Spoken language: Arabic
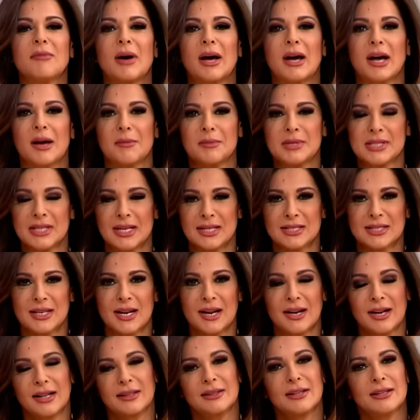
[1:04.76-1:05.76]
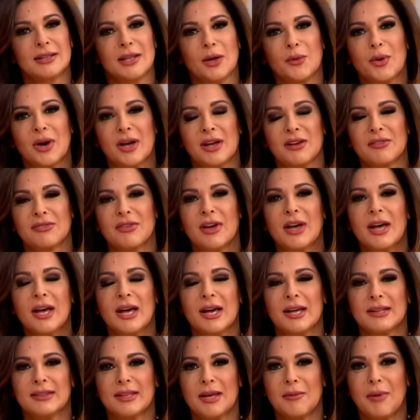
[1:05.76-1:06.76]
مع خميس الاسرار عند الطوائف
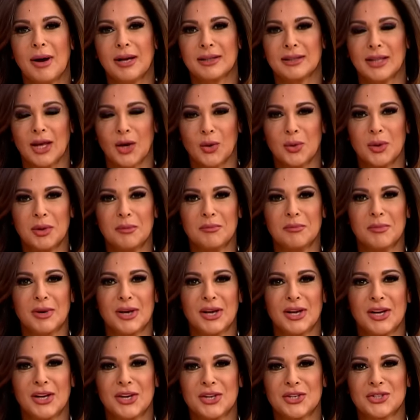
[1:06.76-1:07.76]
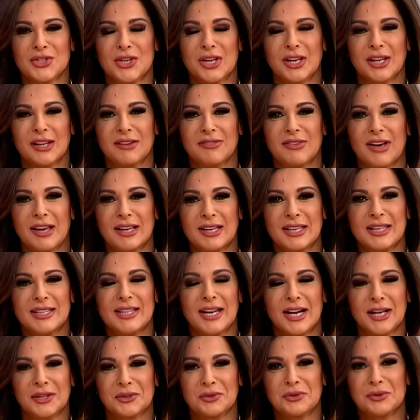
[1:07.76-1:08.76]
التابعه التقويم الشرقي فاكيد
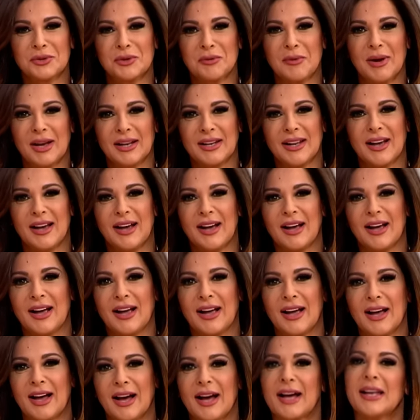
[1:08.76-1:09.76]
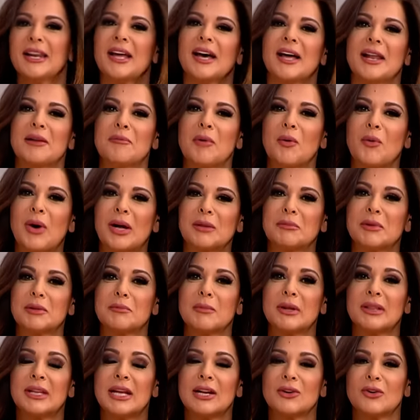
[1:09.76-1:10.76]
رح تكونوا معنا آه، على الموعد
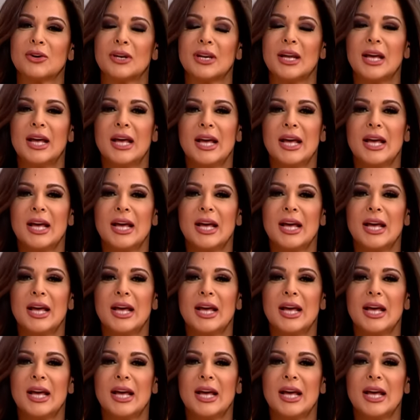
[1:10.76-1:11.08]
نتمنى لكم